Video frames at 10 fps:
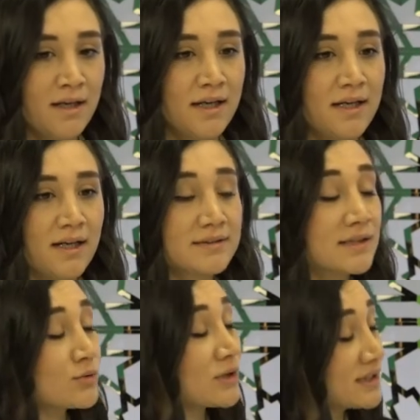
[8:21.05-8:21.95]
E,
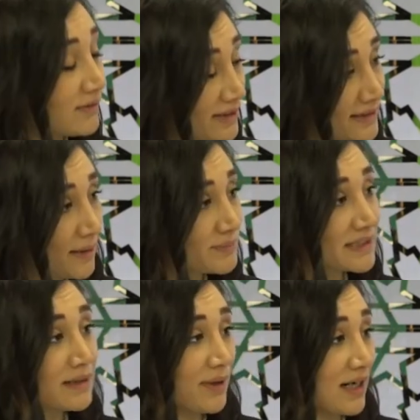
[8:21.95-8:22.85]
Atatürk ilke ve
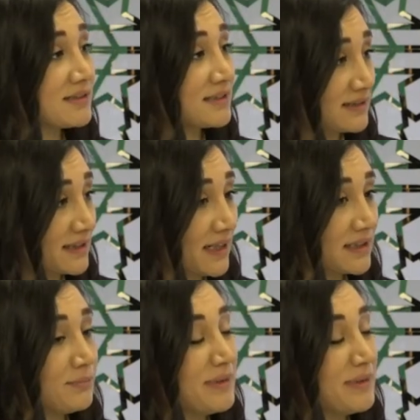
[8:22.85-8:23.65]
inkılaplarına bağlı kalarak